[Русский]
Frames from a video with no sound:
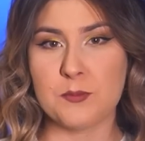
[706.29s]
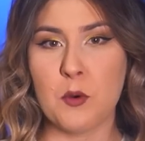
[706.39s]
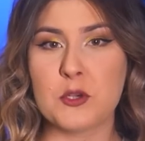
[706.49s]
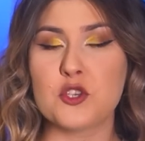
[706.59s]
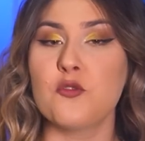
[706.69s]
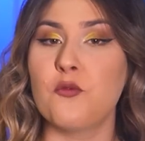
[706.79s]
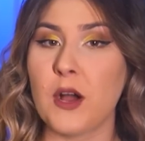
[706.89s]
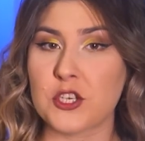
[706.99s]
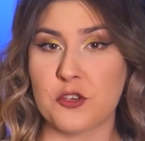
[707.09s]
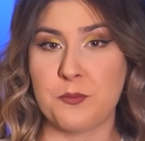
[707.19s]
с помощью
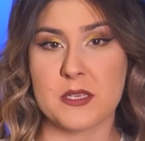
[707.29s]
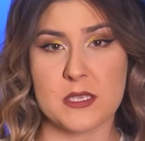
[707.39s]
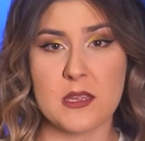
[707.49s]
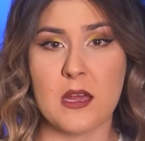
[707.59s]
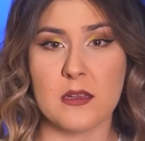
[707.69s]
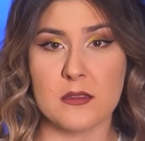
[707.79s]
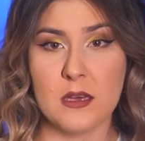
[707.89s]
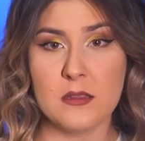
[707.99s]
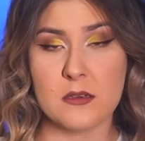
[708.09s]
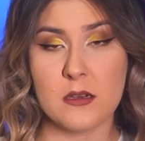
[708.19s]
ваших персональных
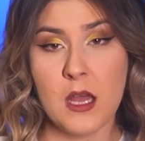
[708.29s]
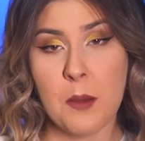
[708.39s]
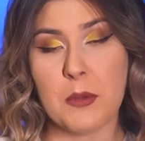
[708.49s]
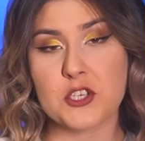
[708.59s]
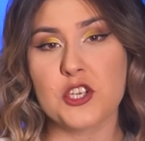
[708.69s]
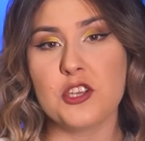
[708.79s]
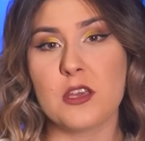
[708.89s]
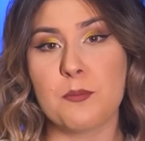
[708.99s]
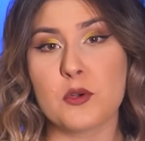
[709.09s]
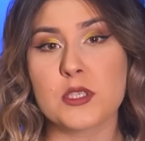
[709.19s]
данных
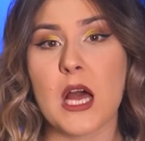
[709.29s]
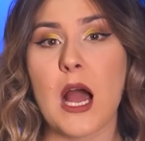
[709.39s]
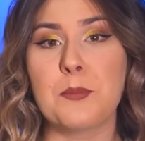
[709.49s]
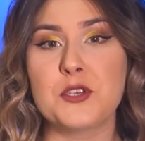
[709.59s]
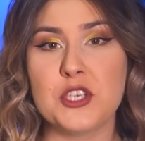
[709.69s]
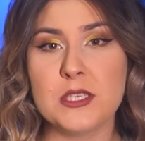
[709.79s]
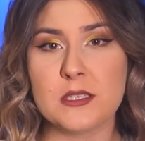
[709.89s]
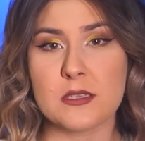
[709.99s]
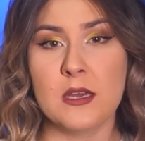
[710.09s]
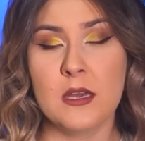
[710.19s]
мошенники просто
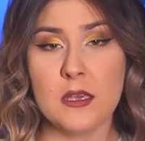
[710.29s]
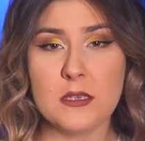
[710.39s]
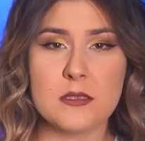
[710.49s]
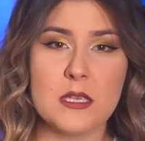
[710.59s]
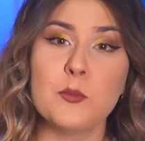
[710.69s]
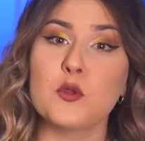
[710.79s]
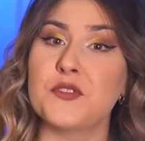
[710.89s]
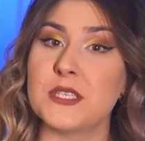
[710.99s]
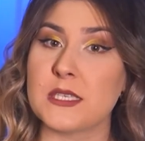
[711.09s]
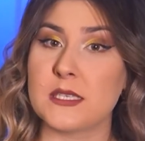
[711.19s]
обчистят и снимут
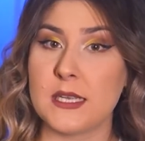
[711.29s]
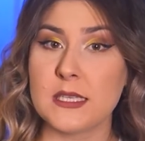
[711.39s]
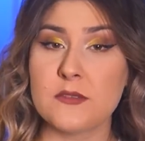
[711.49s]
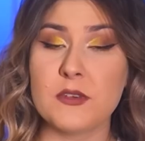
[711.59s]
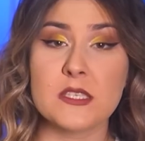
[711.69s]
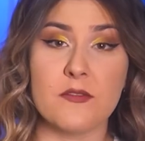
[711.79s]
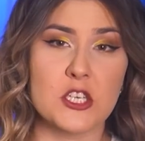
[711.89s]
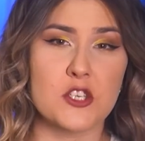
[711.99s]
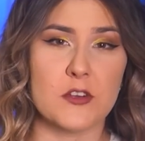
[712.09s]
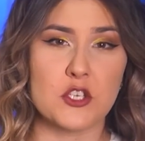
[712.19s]
все средства с
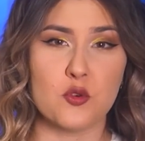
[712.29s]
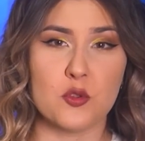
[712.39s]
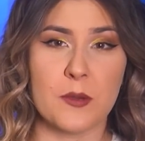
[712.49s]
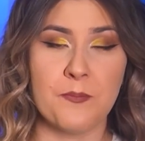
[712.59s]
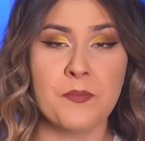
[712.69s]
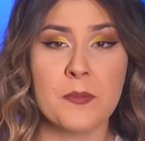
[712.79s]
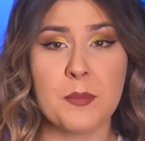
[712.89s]
вашего счета.